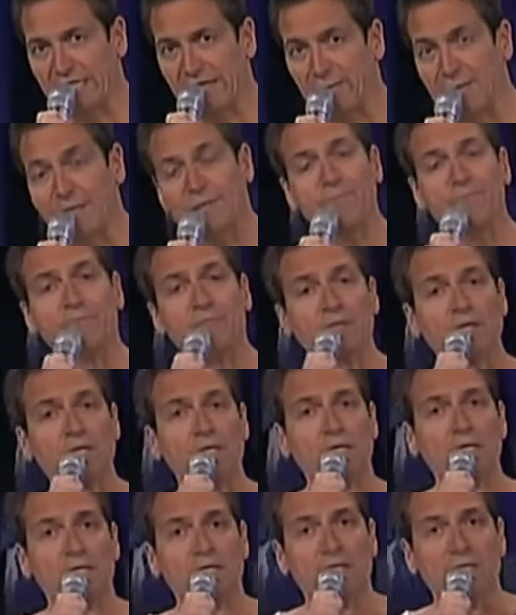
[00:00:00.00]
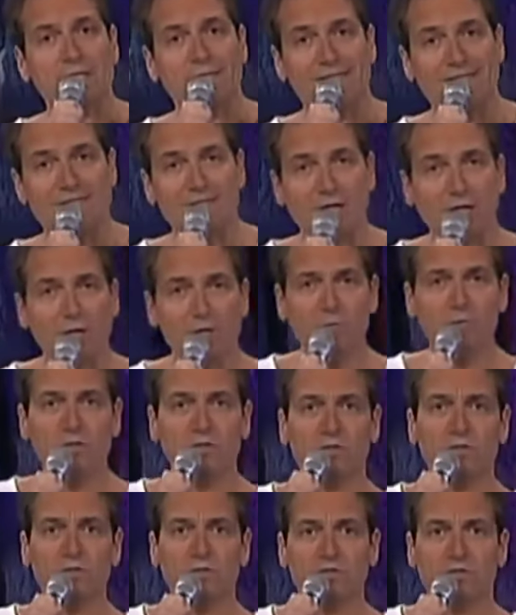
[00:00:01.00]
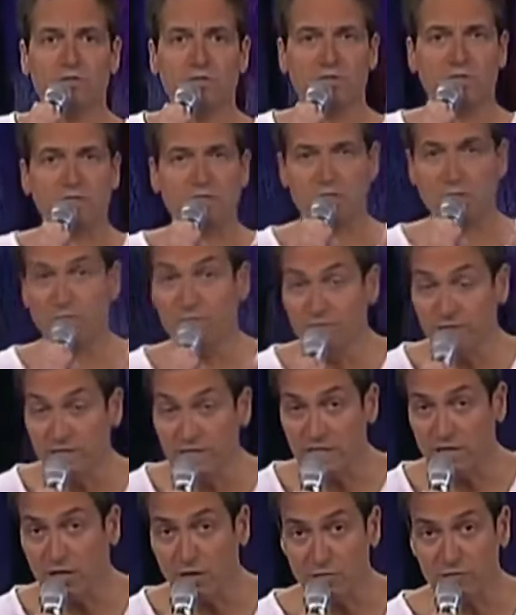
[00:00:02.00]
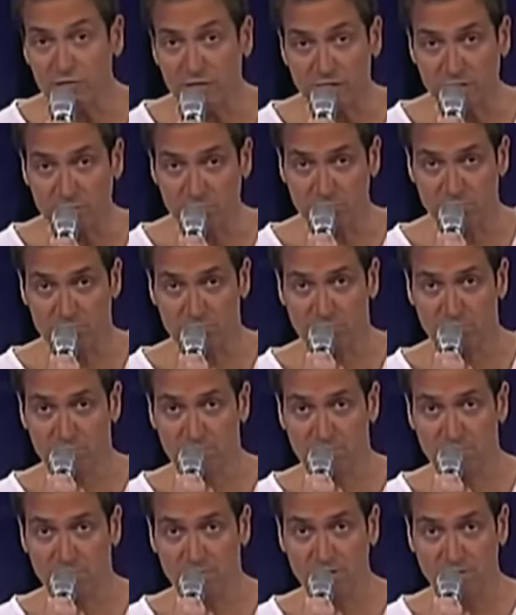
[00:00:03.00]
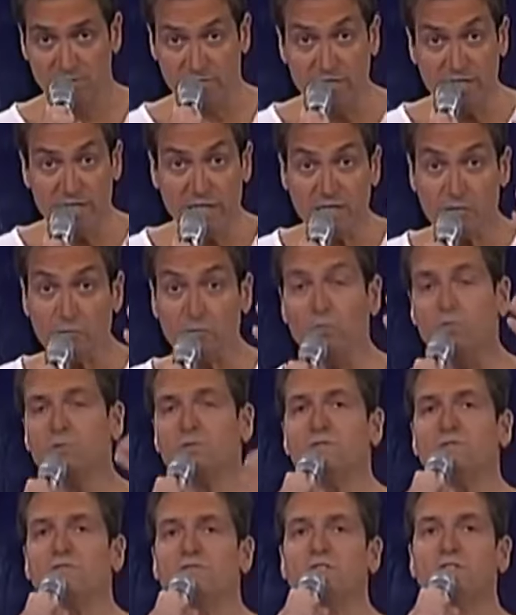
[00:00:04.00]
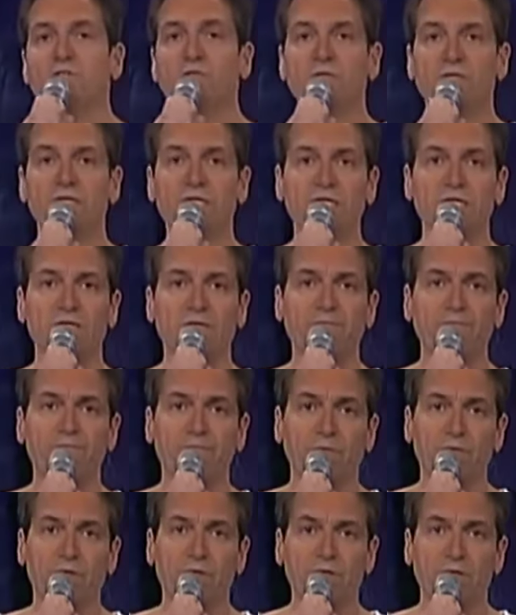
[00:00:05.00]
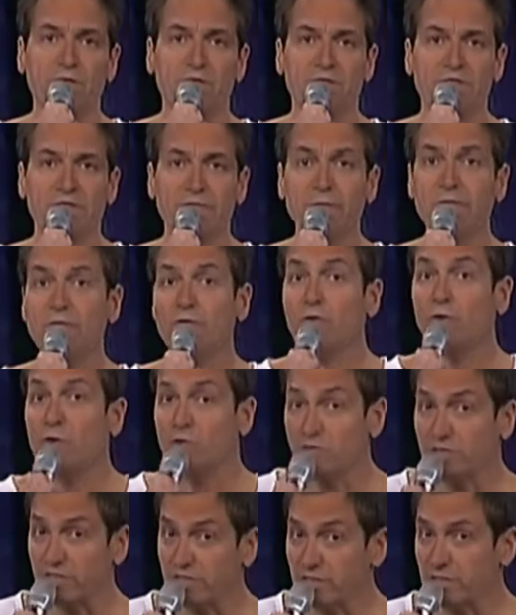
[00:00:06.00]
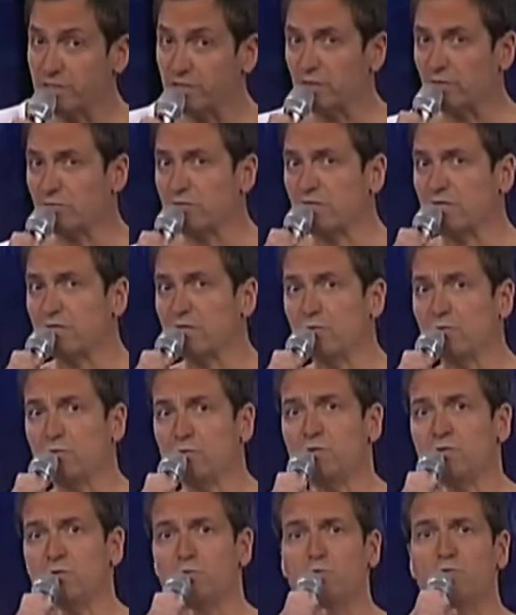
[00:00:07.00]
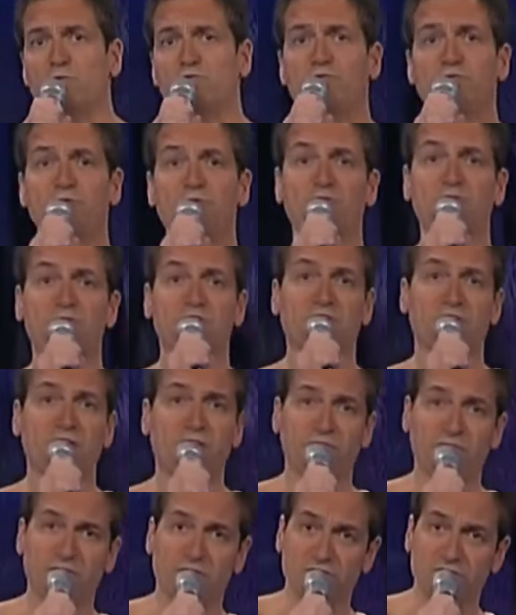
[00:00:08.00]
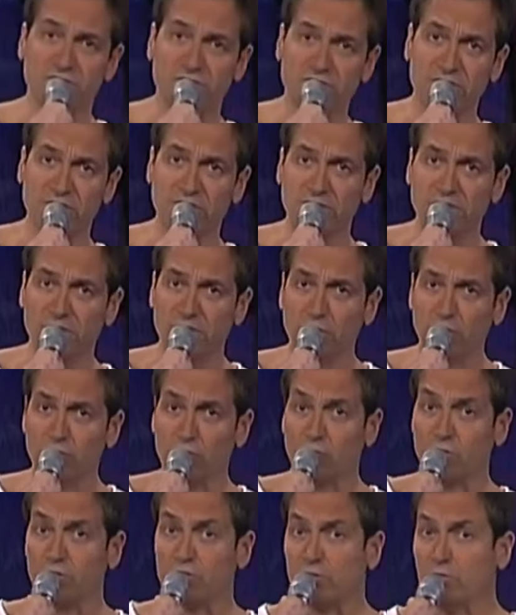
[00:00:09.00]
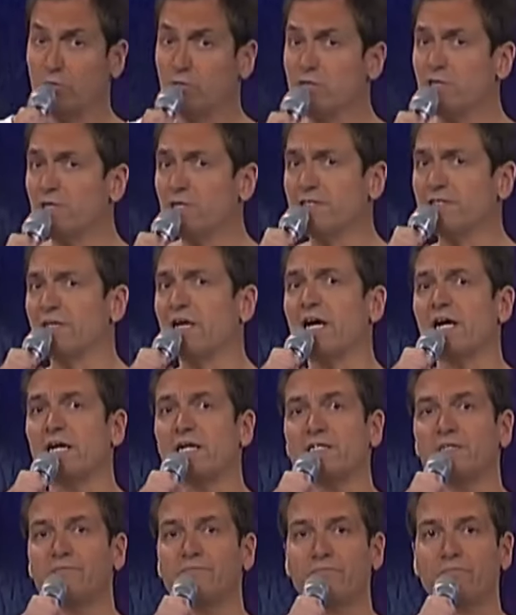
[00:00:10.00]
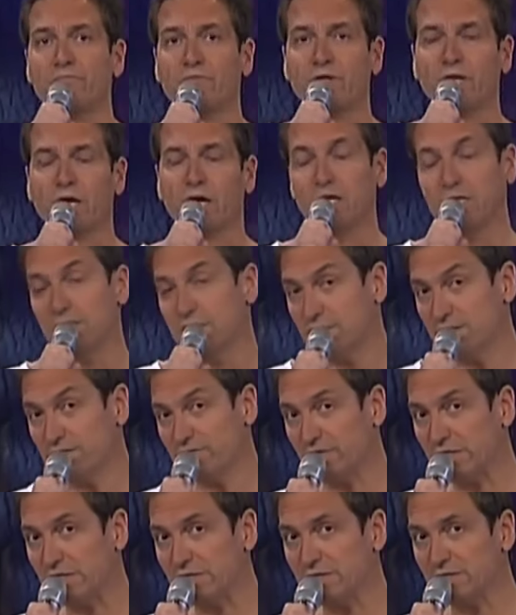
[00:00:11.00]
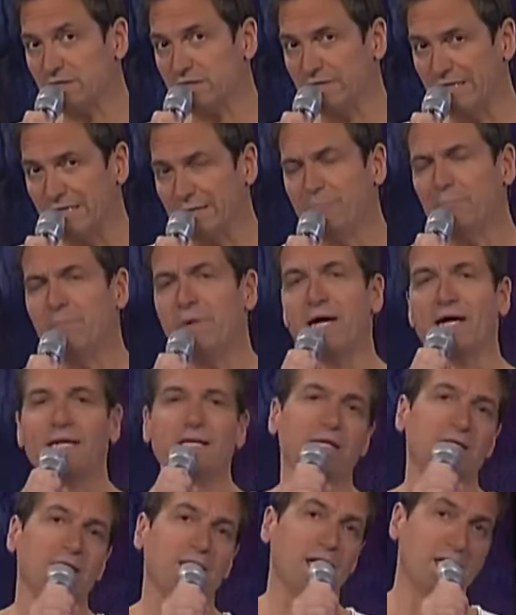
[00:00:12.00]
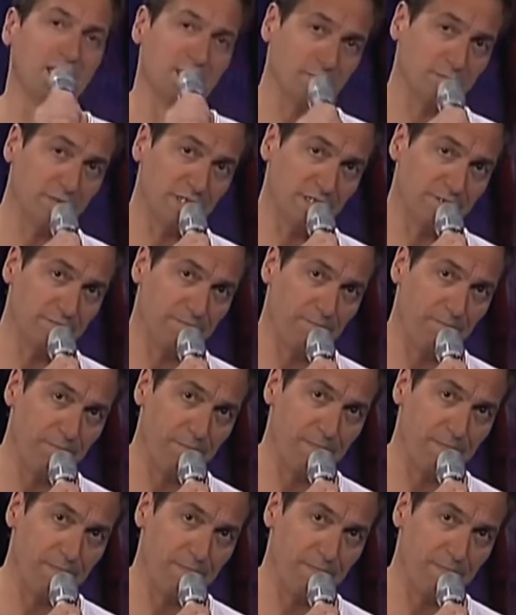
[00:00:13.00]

Aber der Traum des Glücks, den sollten wir nicht aufgeben. Wie der große Visionär Semino Rossi, der uns eine große Zukunft vorverzeiht, wenn er singt. Und noch in 100 Jahren halte ich dich fest in meinen Armen.